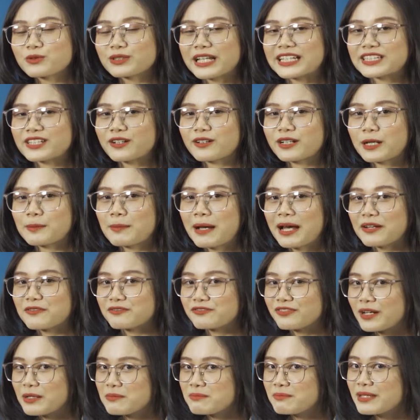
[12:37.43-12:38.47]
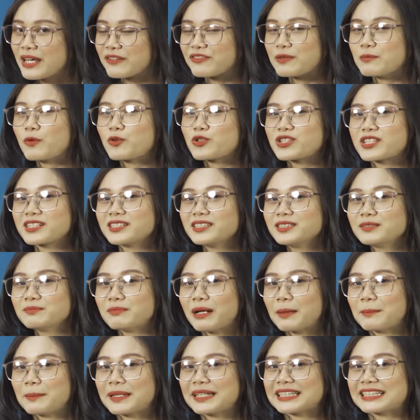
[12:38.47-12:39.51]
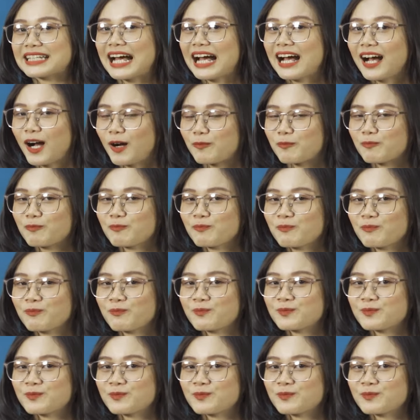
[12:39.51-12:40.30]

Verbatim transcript: để cho các bạn phân biệt với một chữ mà mình đã học